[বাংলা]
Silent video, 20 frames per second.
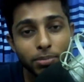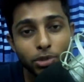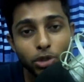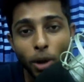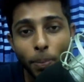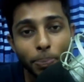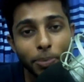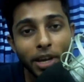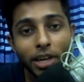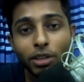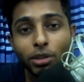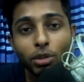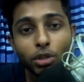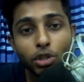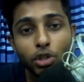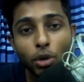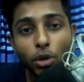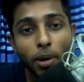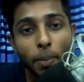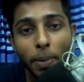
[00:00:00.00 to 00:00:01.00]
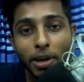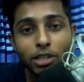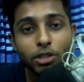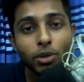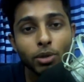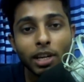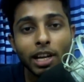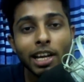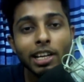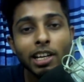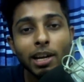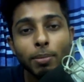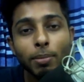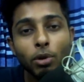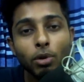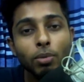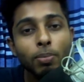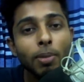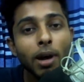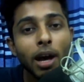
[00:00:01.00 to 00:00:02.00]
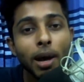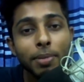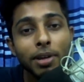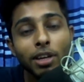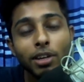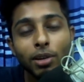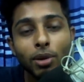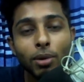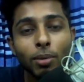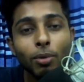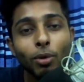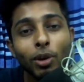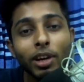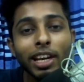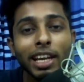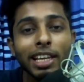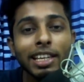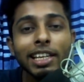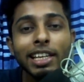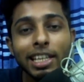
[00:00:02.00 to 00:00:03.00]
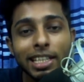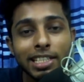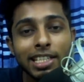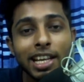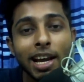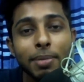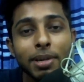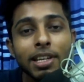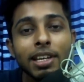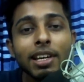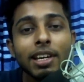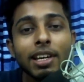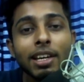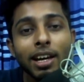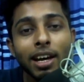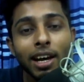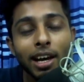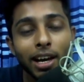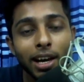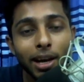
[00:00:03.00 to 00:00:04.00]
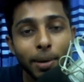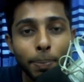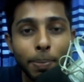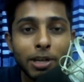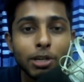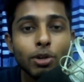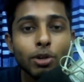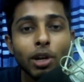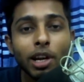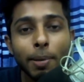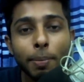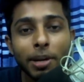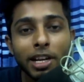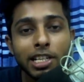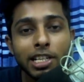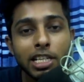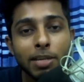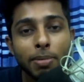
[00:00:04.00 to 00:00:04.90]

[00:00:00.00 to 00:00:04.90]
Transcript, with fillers: সপ্তাহে দুইশো বা পাঁচশো টাকা ইনকাম করুন বা আমি এরকম অনেকে দেখিয়েছে আমি পাঁচশো টাকা বিকাশে